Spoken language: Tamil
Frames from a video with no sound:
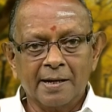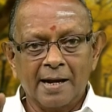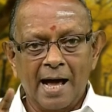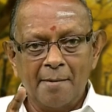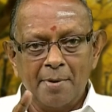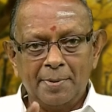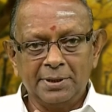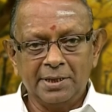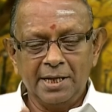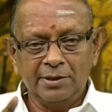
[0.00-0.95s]

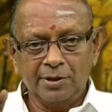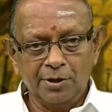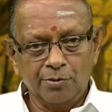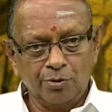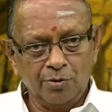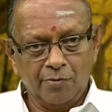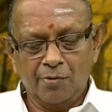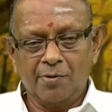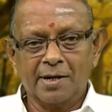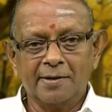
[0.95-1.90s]
ராமபத்தினியை தேடிக்கொண்டு
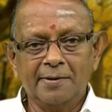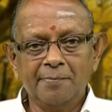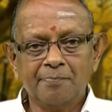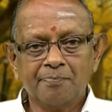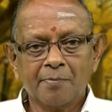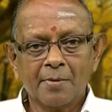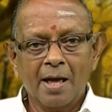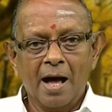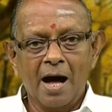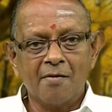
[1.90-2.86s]
வருவார்கள்
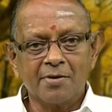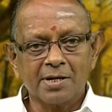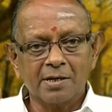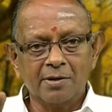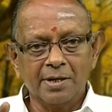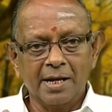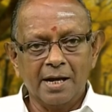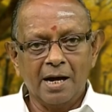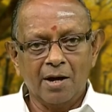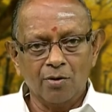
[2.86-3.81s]
அவர்களுடைய
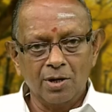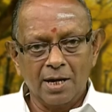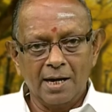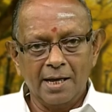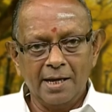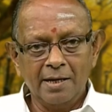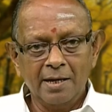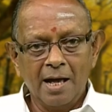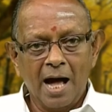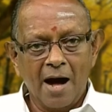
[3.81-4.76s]
அருள்னாலே
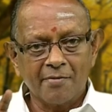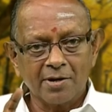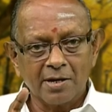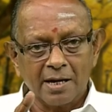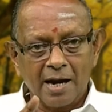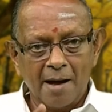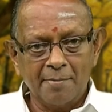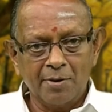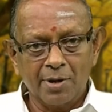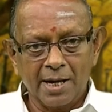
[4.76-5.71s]
அவர்களுடைய
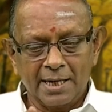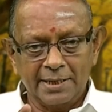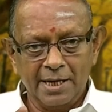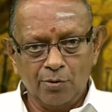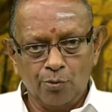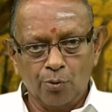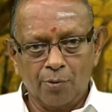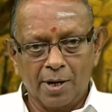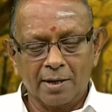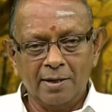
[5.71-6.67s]
ராமனுடைய கதையை
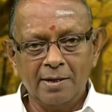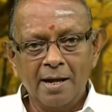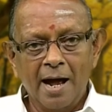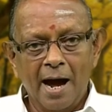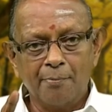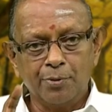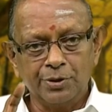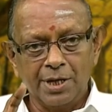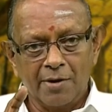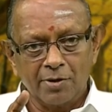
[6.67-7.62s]
கூறுவார்கள்
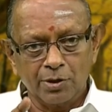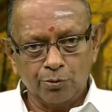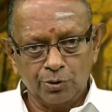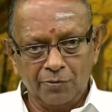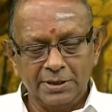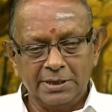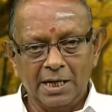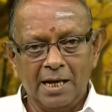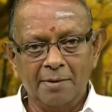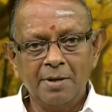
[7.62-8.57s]
அப்பொழுது நீ அவர்களுக்கு உதவி
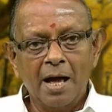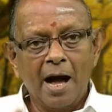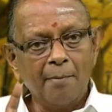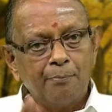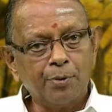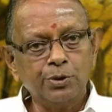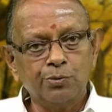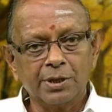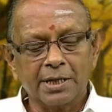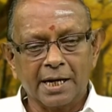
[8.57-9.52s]
செய்யலாம் அப்பொழுது
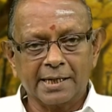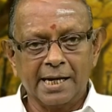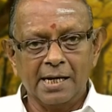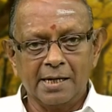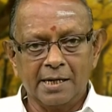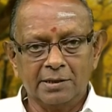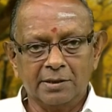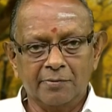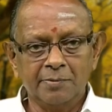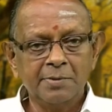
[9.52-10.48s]
உனக்கு ரெக்கைகளை
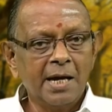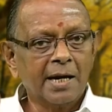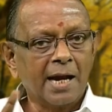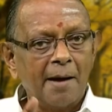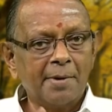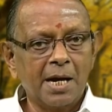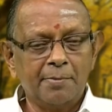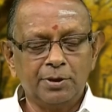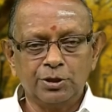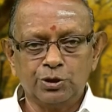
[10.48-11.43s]
கிடைத்துவிடும்
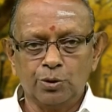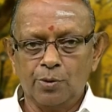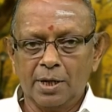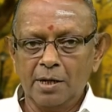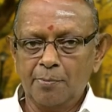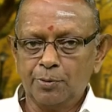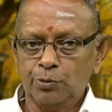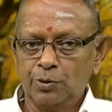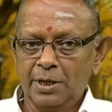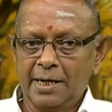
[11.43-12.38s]
ராமநாமத்தை சொல்வார்கள் அப்பொழுது
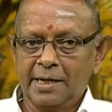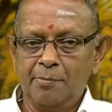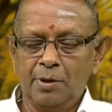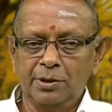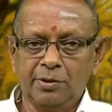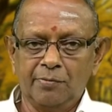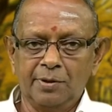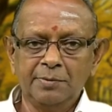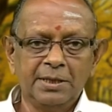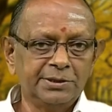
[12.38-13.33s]
உன் ரெக்கை
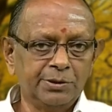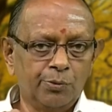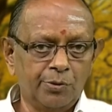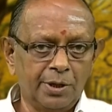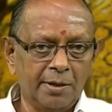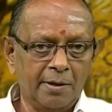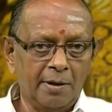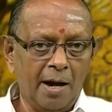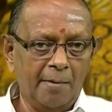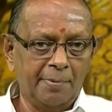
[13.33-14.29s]
முளைத்துவிடும் உன்னுடைய
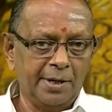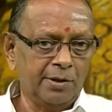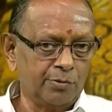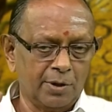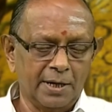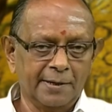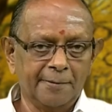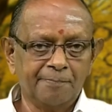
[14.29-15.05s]
அப்படின்னு கூறுறாங்க